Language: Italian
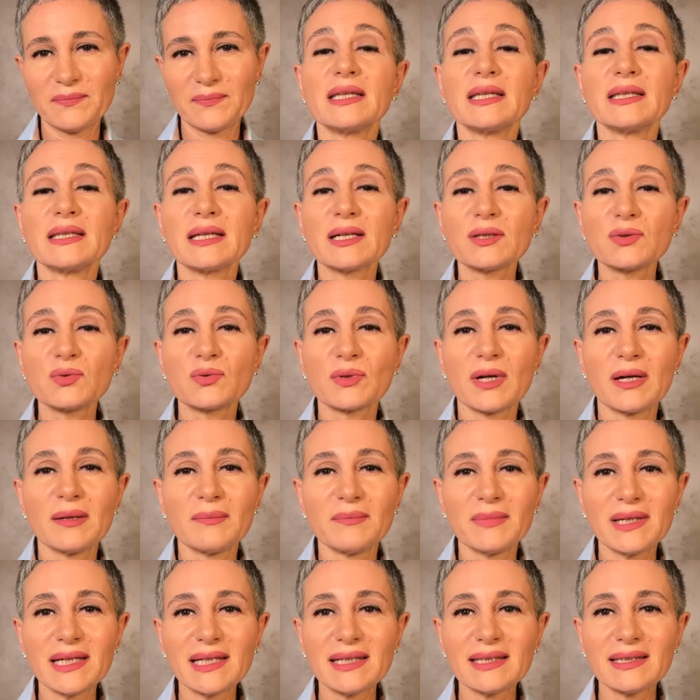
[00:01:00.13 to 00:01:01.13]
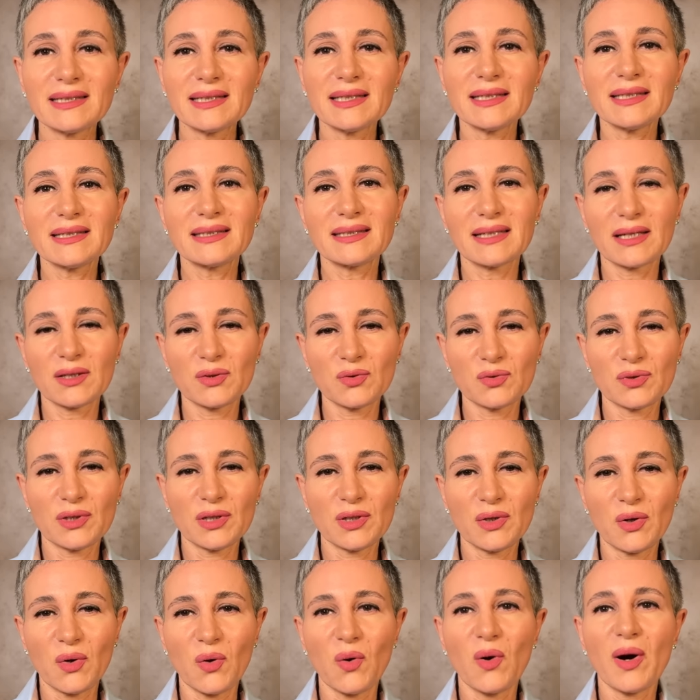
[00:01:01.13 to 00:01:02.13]
Naturalmente ti
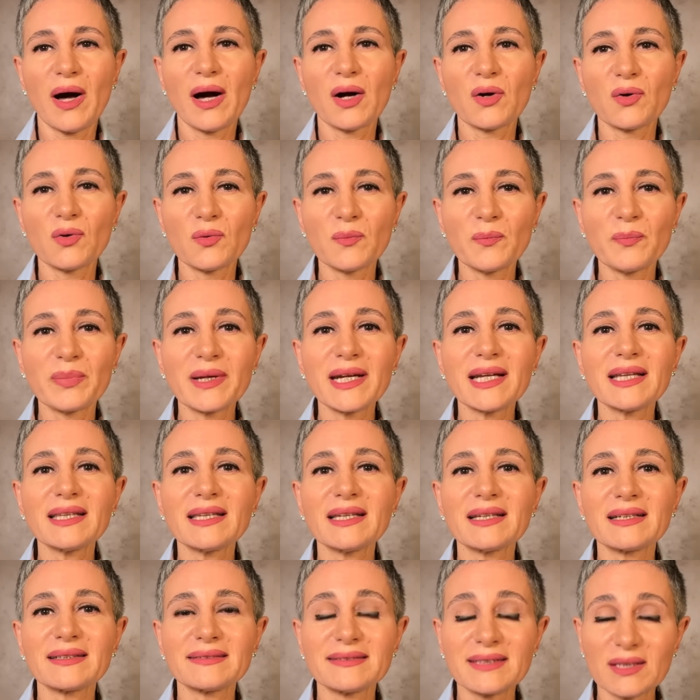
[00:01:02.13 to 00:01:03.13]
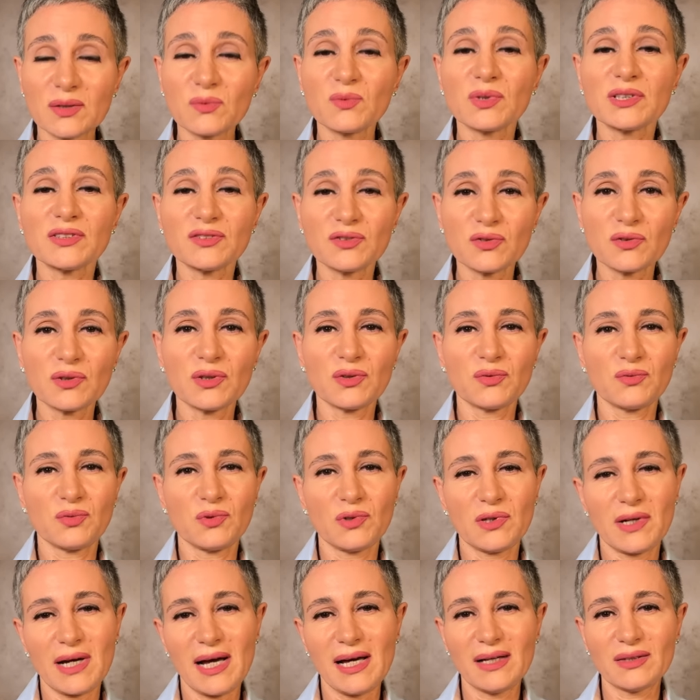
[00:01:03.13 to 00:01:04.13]
aiuterò a comprendere se questo è il tuo
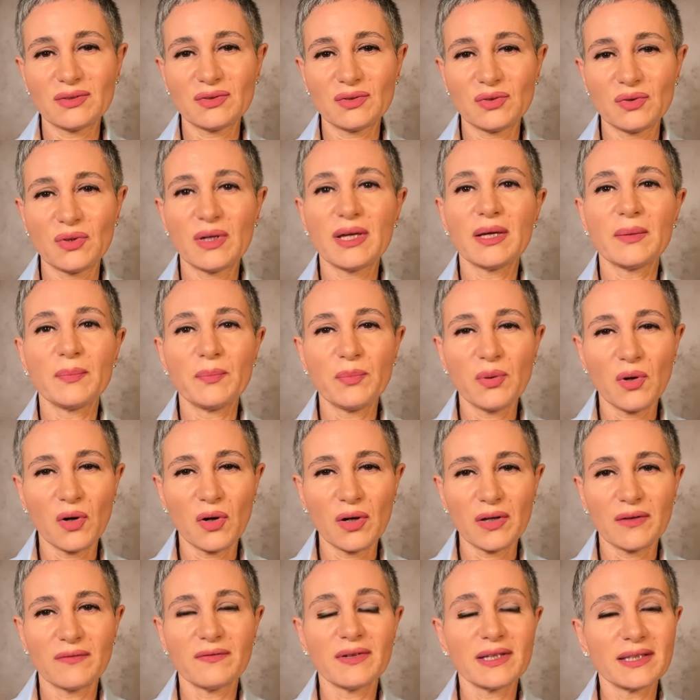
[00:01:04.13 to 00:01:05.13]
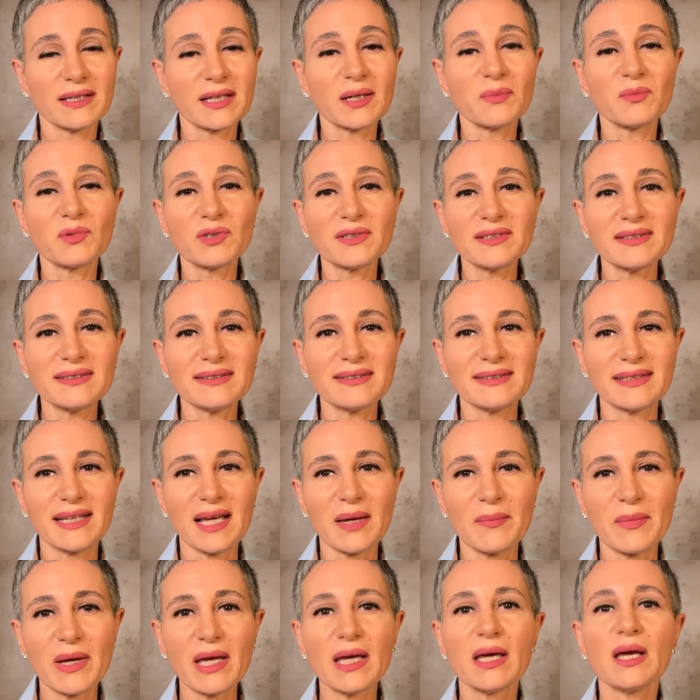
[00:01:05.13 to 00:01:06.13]
caso e poi vedremo
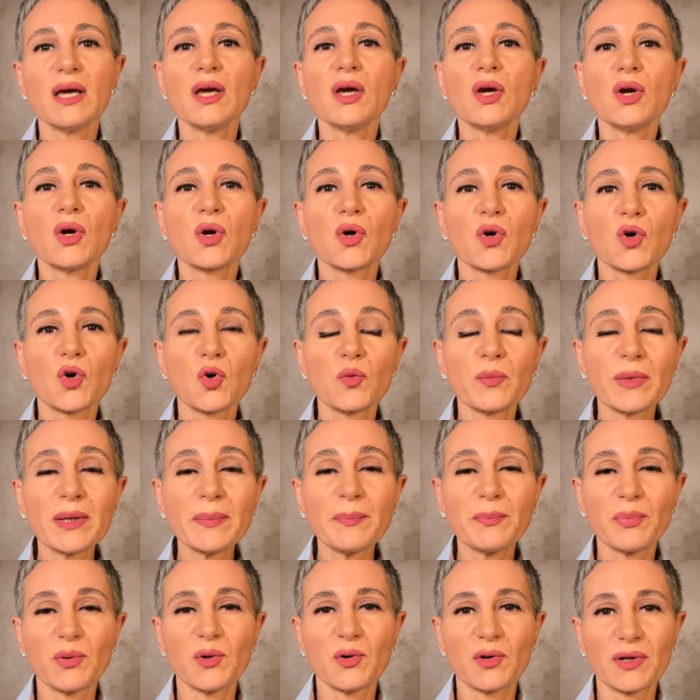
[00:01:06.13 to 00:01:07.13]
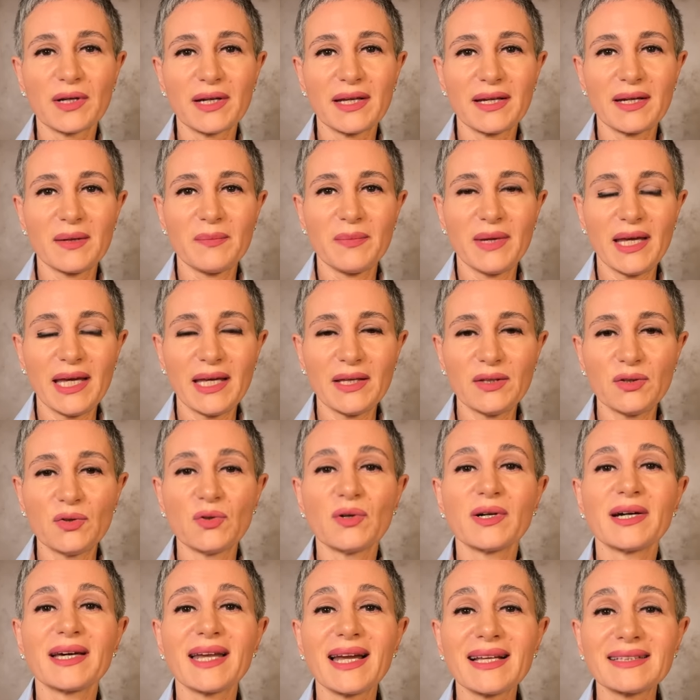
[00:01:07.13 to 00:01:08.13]
insieme come porre rimedio
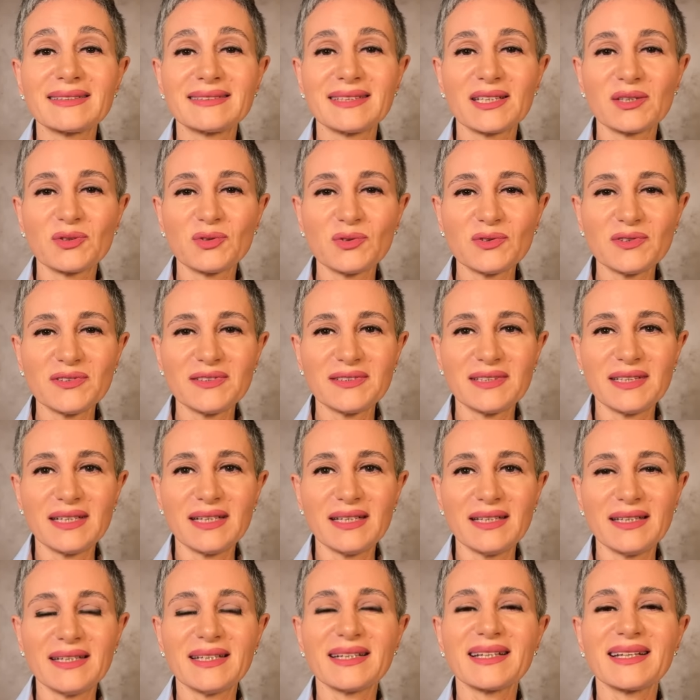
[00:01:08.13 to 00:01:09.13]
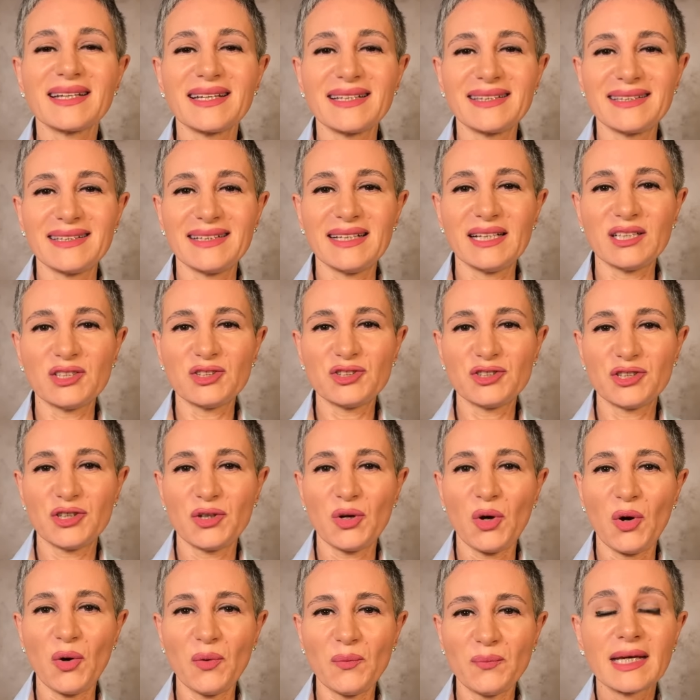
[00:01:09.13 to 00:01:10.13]
grazie ai consigli che ti
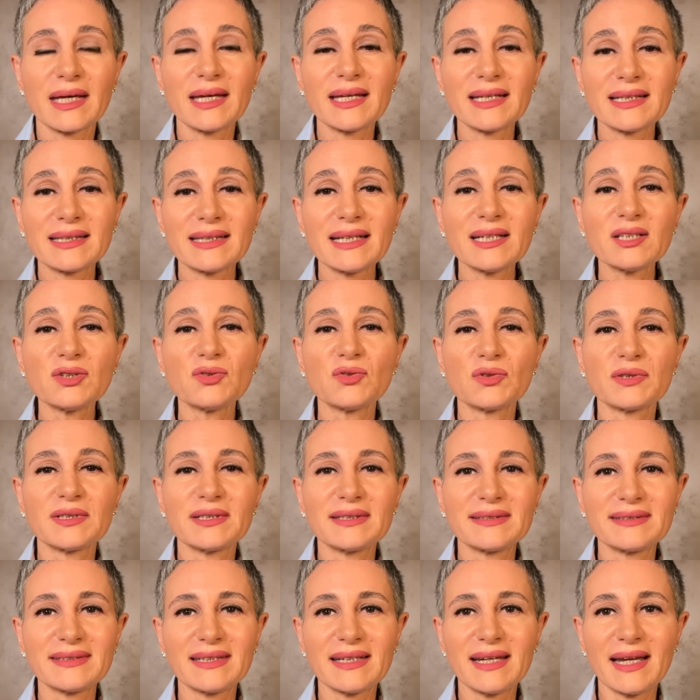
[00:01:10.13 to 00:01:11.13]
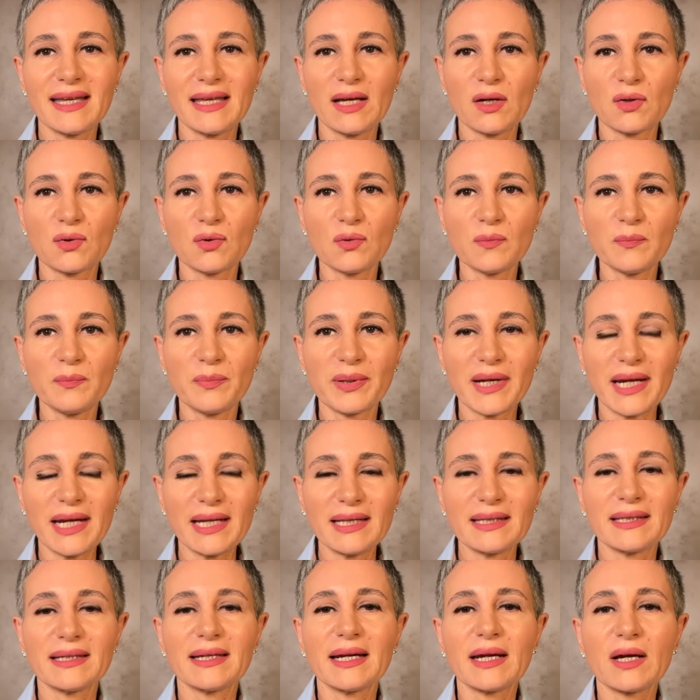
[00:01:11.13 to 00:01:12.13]
lascerò. Intanto inizierei a
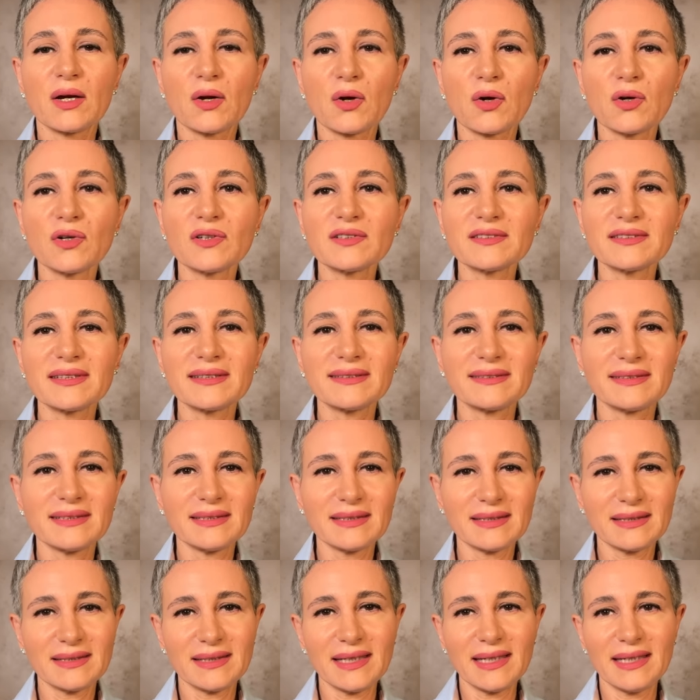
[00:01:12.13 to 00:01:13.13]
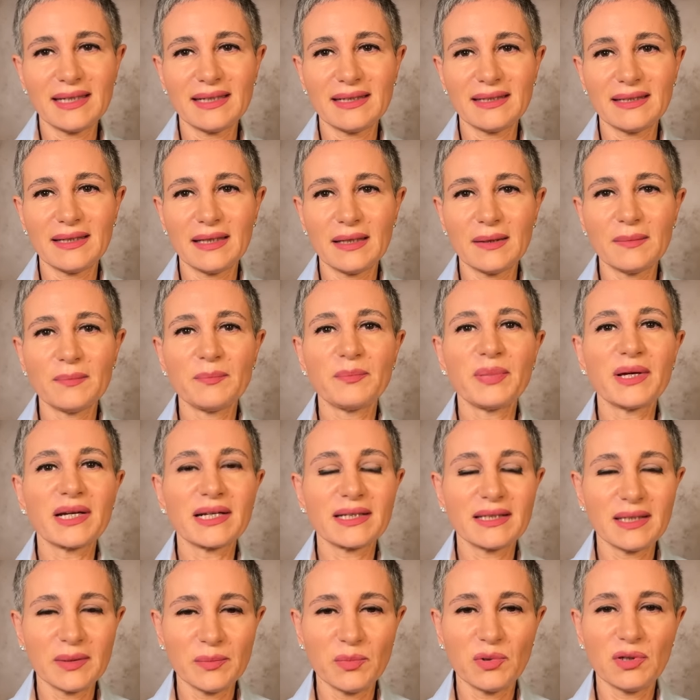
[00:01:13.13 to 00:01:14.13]
comprendere cosa si intende per
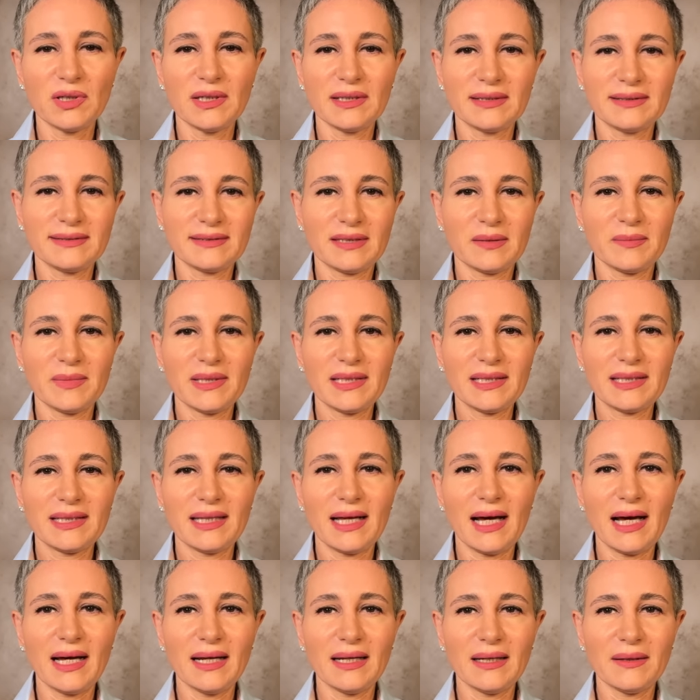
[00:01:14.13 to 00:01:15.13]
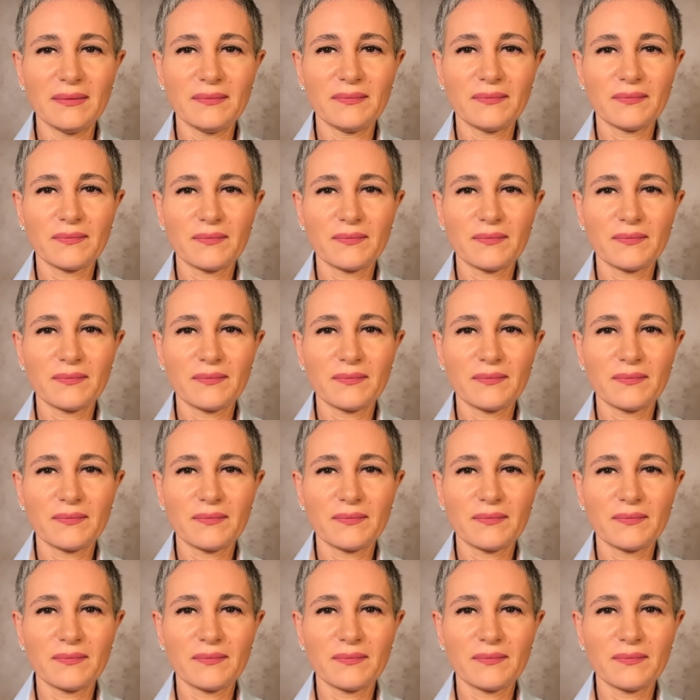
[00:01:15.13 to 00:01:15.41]
debolezza mentale